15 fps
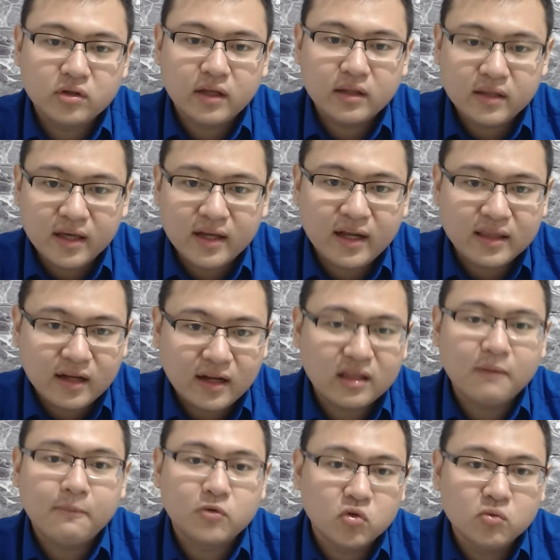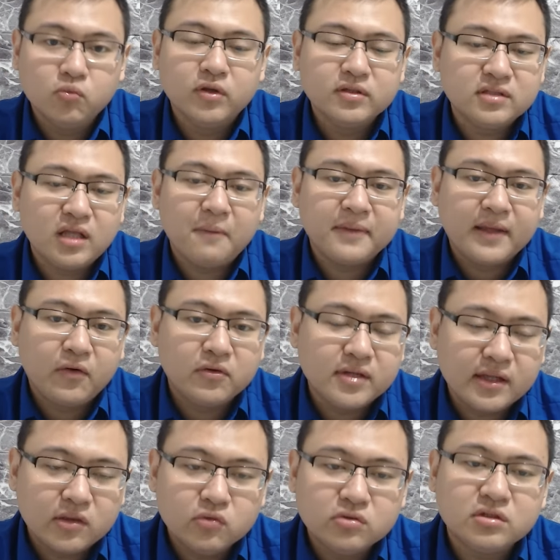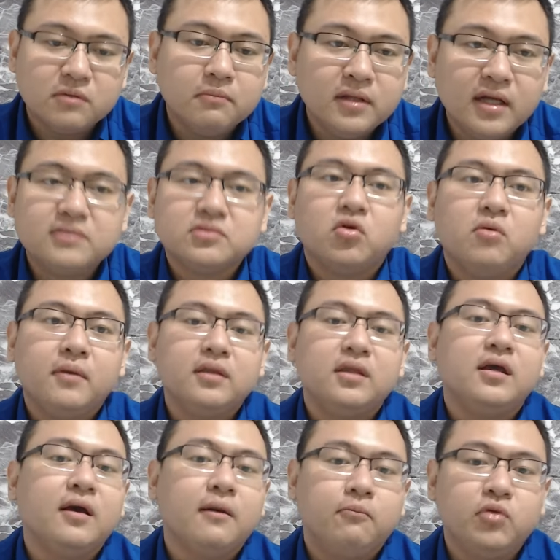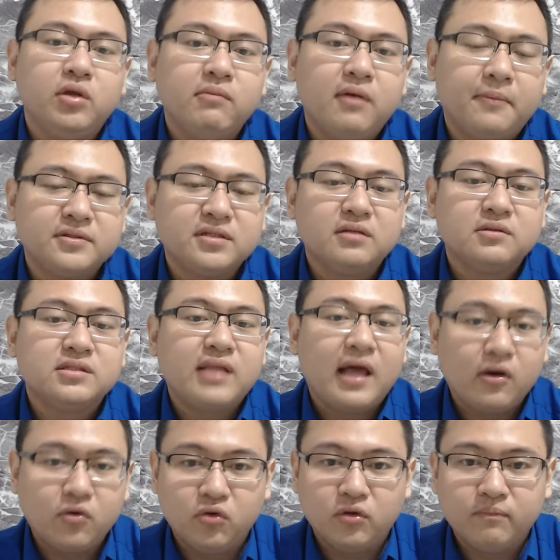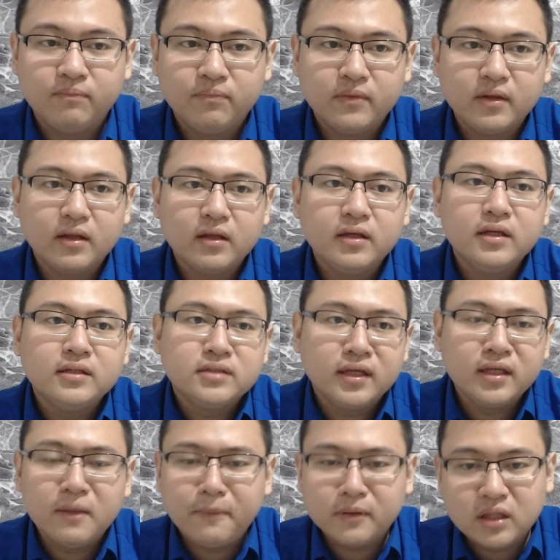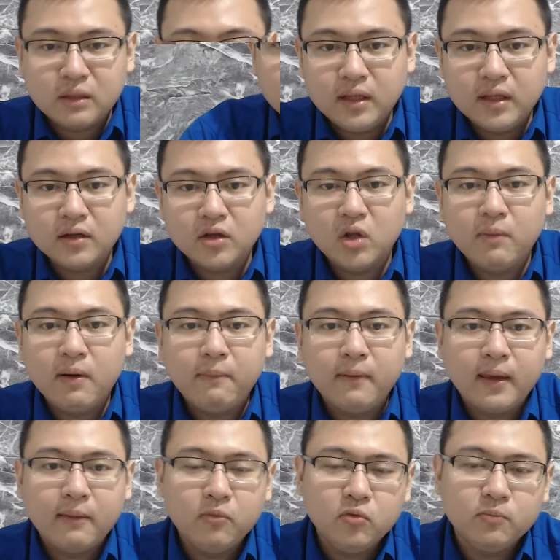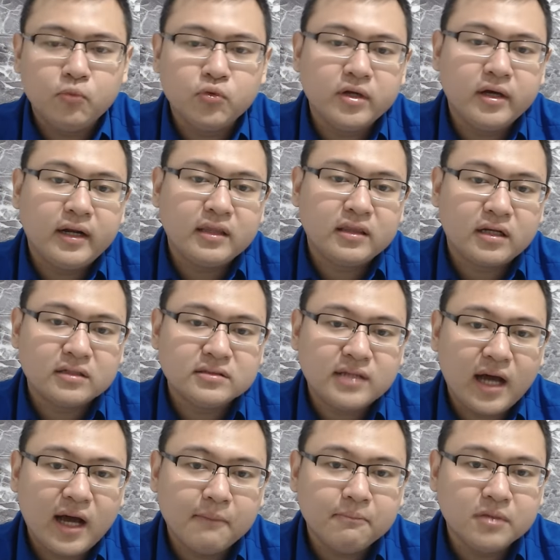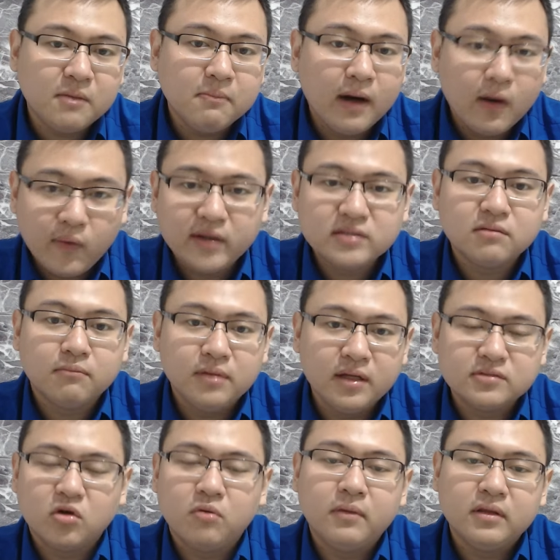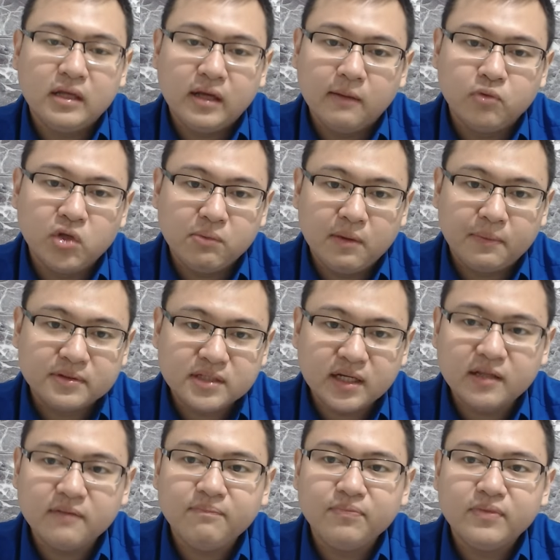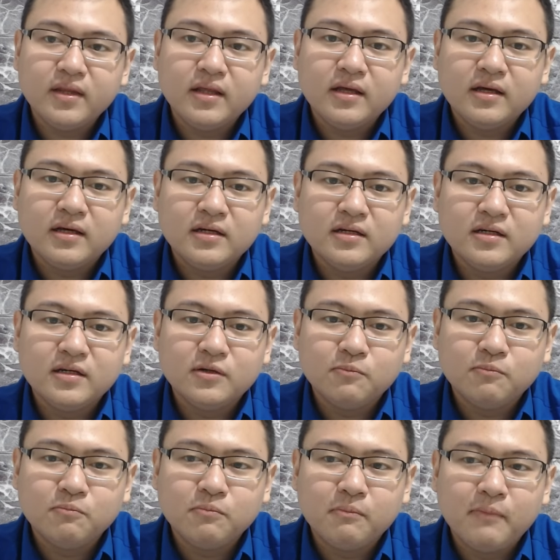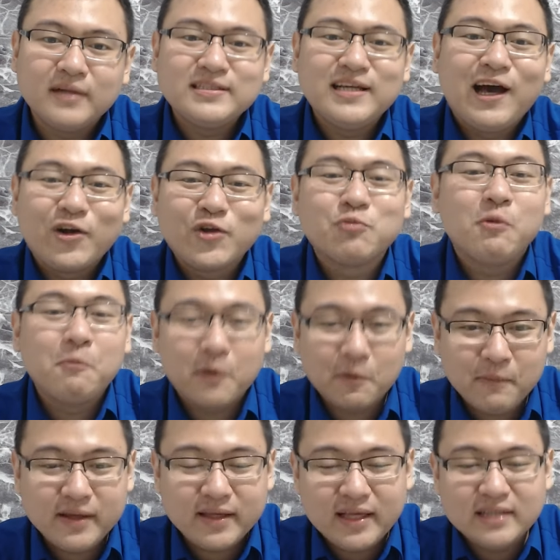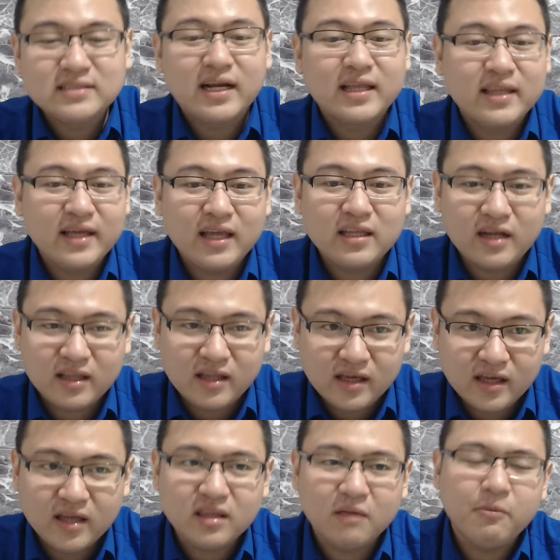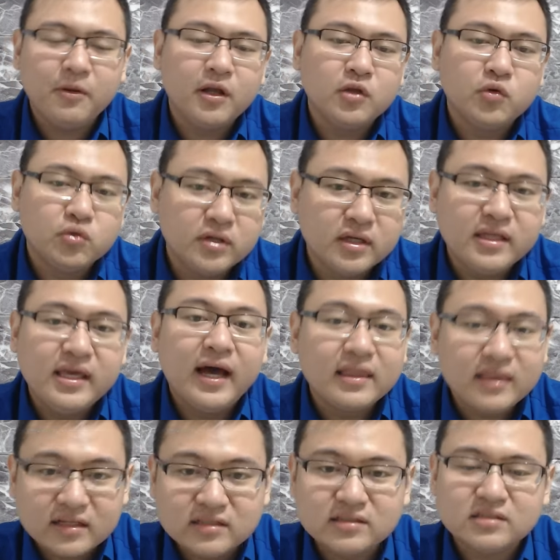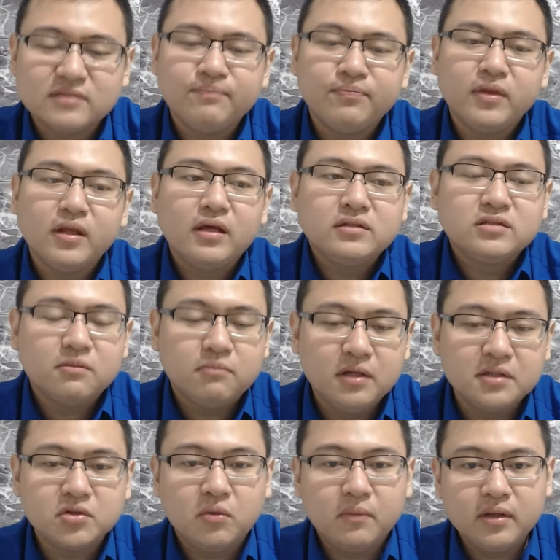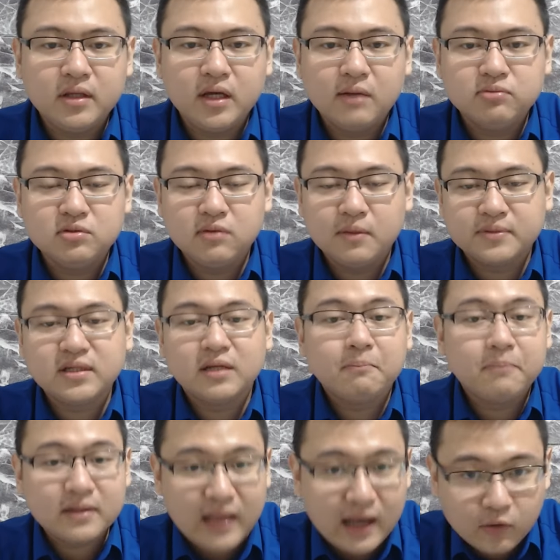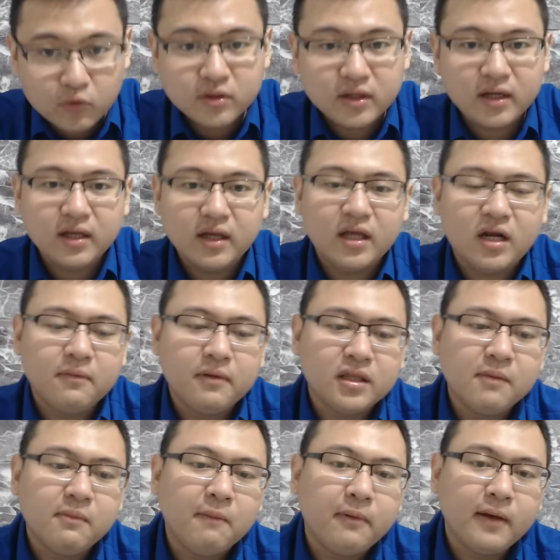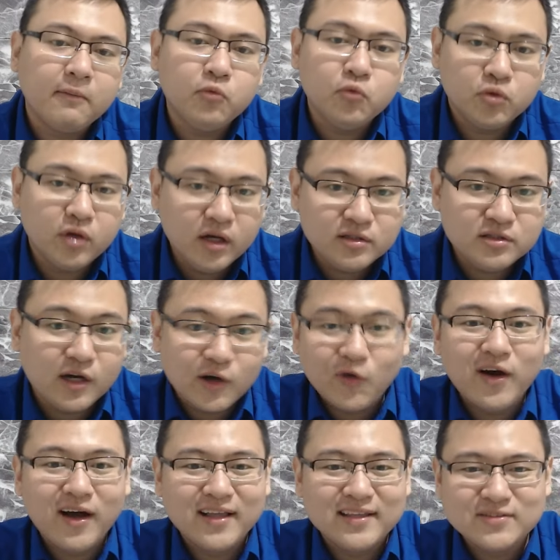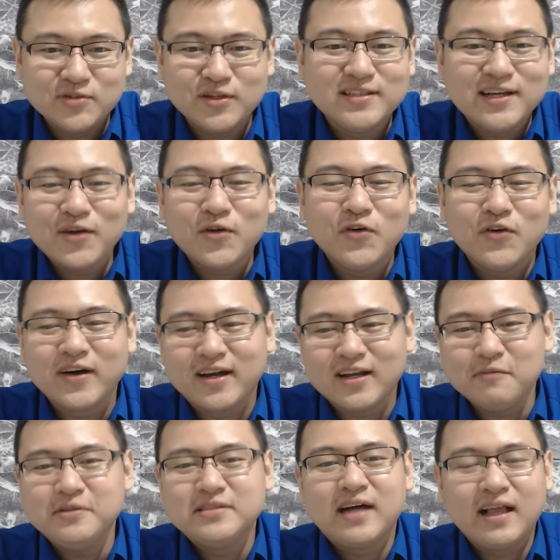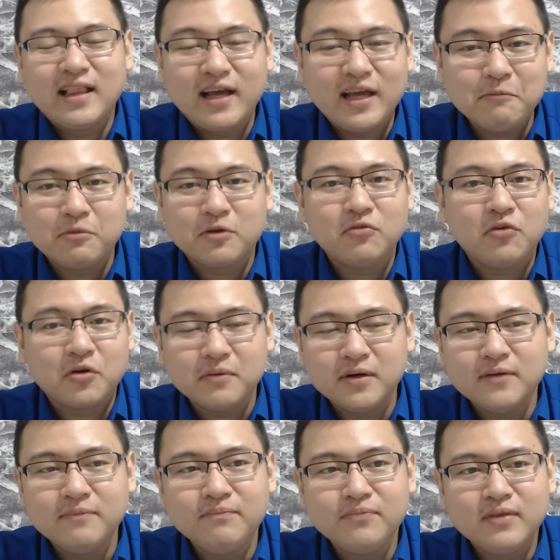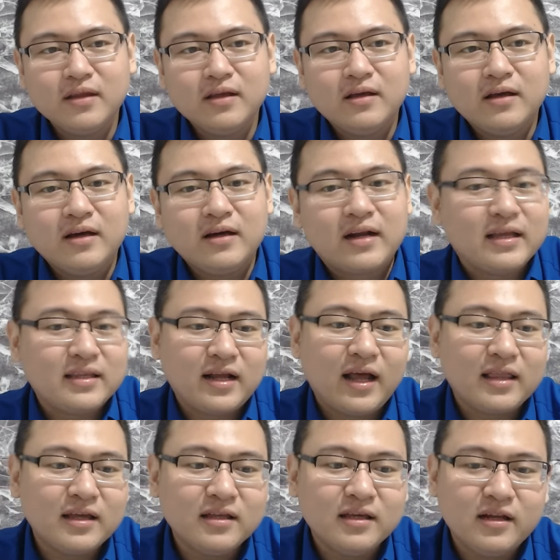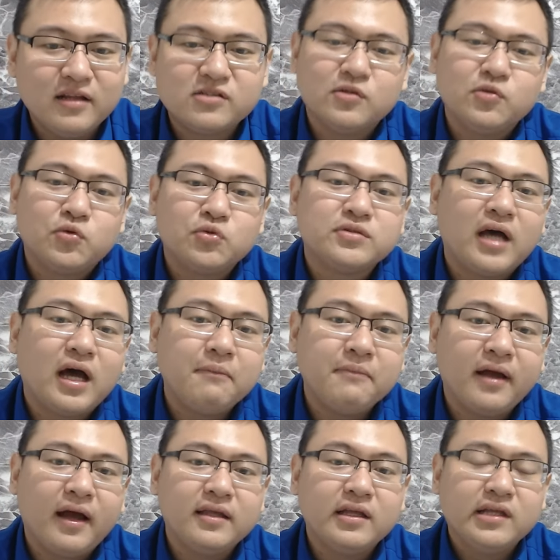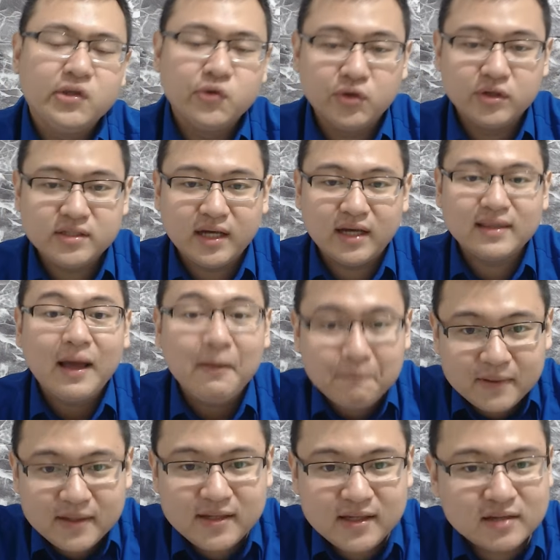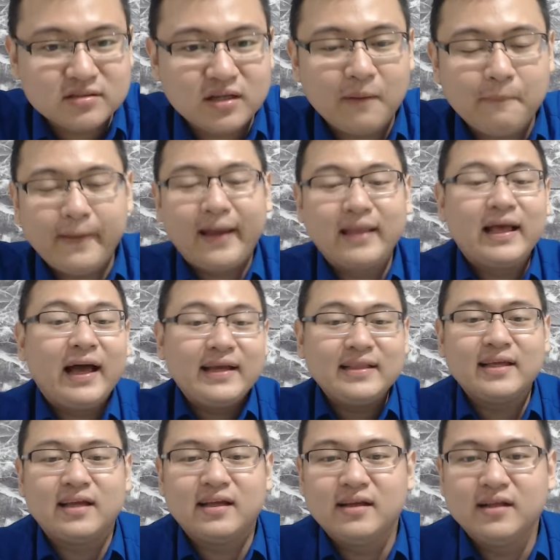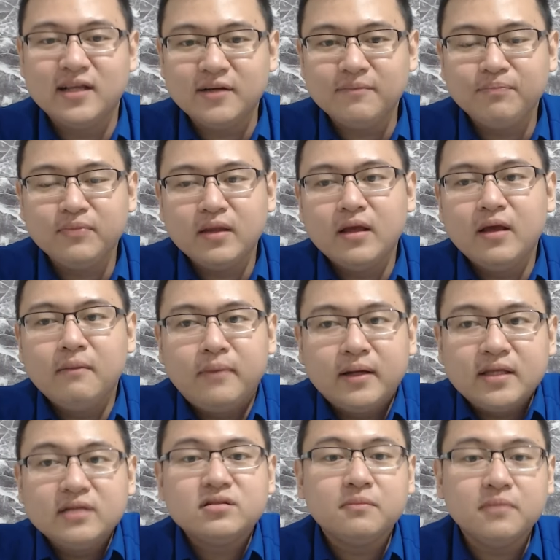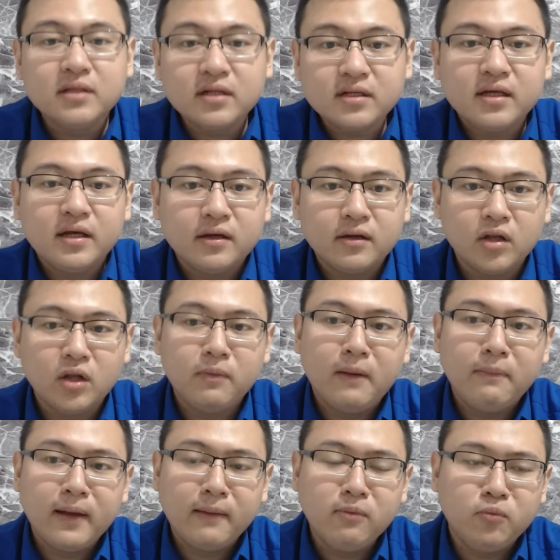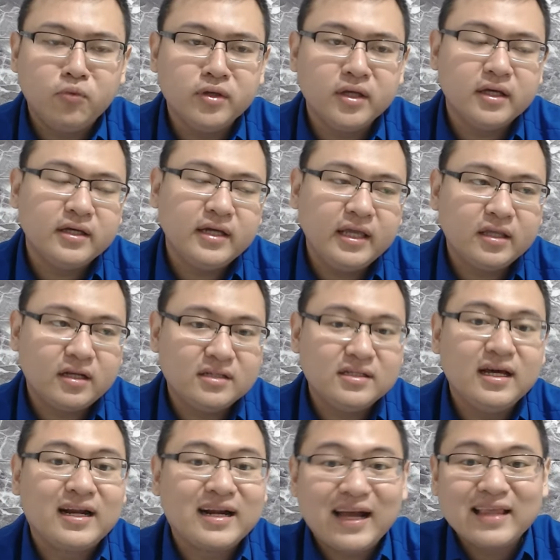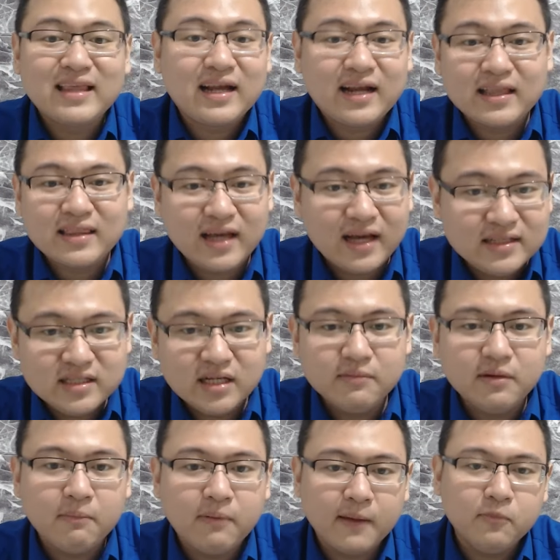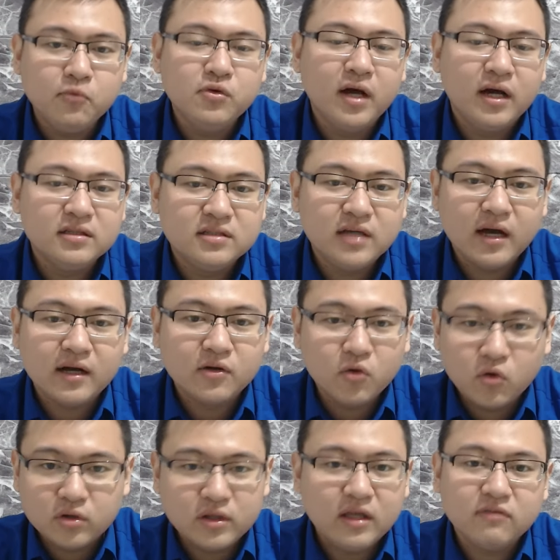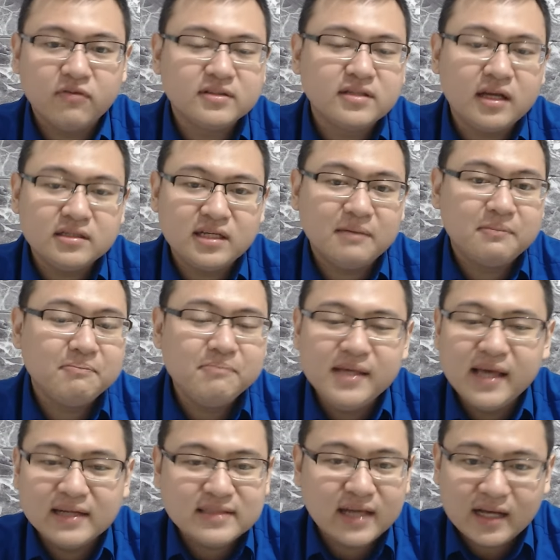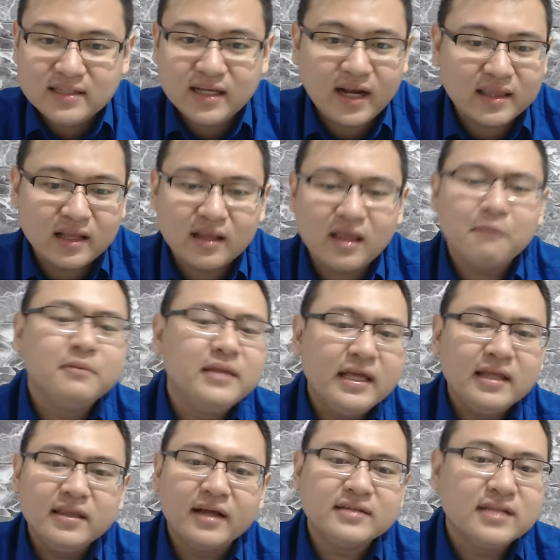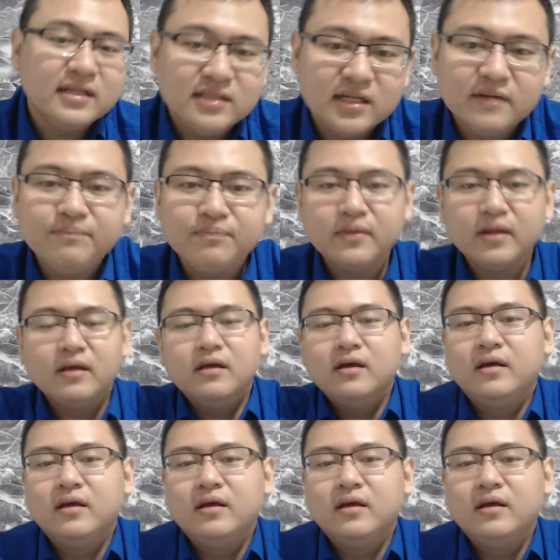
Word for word: growth rate-nya rata-rata pertumbuhan setiap tahunnya itu 11,35% setahun. Jadi dapat dibilang kalau Bapak Ibu punya return saham di bawah 11,35% eh, masih harus memperbaiki strategi tradingnya tapi kalau udah di atas 11,35% per tahun kira-kira berarti Bapak Ibu udah jagoan, udah jago karena bisa ngalahin performa Eh, rata-rata dari seluruh saham yang ada di Indonesia. Tapi yang saya pengen highlight adalah berarti sebenarnya kalau Bapak Ibu punya kinerja rata-rata aja, Bapak Ibu nggak jago di investasi, biasa aja rata-rata beli indeks aja,